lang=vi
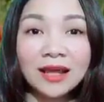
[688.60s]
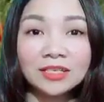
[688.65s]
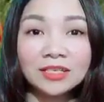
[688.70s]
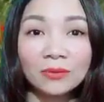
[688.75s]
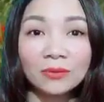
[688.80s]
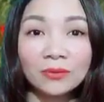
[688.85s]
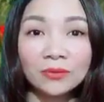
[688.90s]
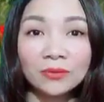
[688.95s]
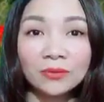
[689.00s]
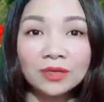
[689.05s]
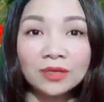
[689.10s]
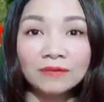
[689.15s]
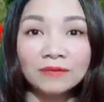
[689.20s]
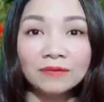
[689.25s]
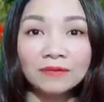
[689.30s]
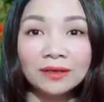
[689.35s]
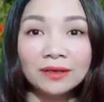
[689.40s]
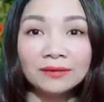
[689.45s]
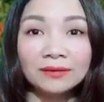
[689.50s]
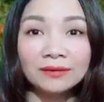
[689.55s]
nể trọng của nhân
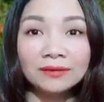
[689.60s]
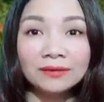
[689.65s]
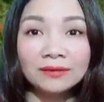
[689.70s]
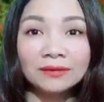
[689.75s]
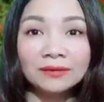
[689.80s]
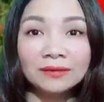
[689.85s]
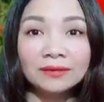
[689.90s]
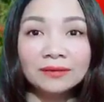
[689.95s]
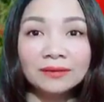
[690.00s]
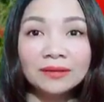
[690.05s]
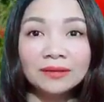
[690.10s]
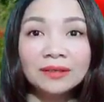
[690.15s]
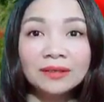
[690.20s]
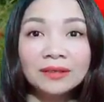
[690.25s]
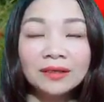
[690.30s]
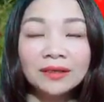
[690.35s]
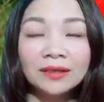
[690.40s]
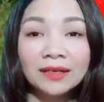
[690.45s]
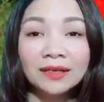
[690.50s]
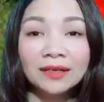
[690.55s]
viên.
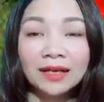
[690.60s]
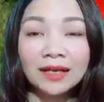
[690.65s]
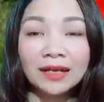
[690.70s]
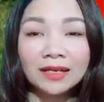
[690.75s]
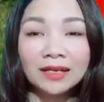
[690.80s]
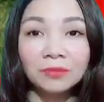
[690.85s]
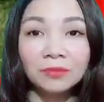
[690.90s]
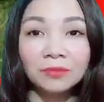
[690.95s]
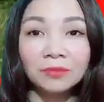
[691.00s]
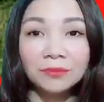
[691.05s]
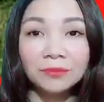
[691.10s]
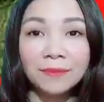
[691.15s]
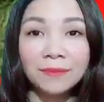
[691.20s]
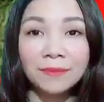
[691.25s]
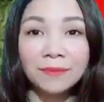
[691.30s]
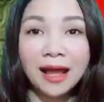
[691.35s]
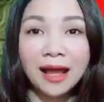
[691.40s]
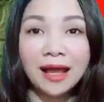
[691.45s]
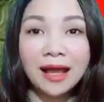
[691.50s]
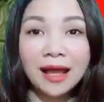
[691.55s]
Đặc điểm thứ
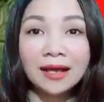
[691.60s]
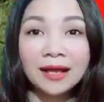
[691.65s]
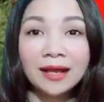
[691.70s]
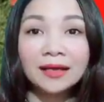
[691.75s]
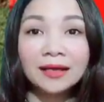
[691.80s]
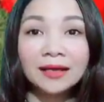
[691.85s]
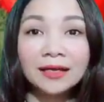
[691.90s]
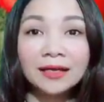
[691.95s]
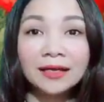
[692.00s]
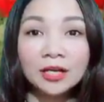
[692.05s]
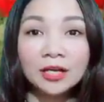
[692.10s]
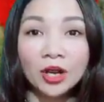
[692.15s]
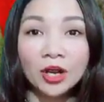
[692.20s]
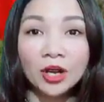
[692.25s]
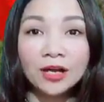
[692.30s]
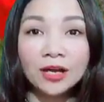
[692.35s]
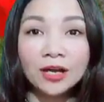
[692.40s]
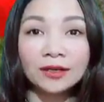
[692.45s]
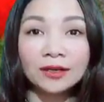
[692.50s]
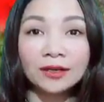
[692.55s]
13, người
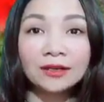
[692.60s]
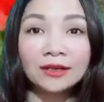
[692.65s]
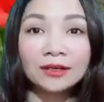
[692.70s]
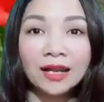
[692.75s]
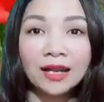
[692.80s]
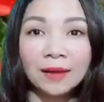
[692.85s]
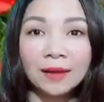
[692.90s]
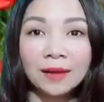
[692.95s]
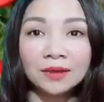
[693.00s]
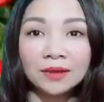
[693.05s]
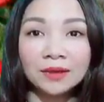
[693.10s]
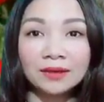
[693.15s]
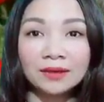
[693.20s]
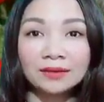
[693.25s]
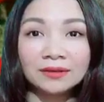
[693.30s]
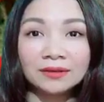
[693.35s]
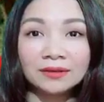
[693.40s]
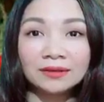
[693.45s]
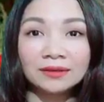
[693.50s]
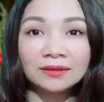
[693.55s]
nói được, làm được.